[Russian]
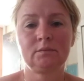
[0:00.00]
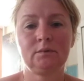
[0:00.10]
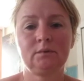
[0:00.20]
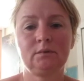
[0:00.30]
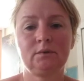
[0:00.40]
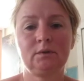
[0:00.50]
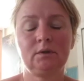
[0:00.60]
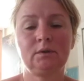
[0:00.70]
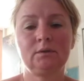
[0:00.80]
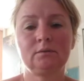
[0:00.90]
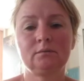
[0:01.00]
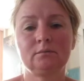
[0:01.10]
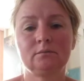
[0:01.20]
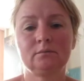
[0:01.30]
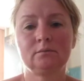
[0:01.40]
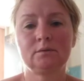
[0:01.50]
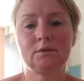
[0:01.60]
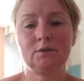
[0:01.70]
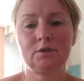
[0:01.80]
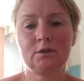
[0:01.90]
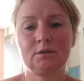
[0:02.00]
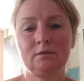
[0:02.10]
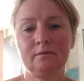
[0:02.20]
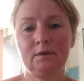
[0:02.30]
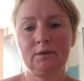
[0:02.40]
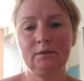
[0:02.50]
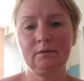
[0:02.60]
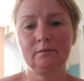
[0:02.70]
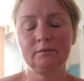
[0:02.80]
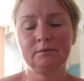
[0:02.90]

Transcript: Э, как содержать инвалидов.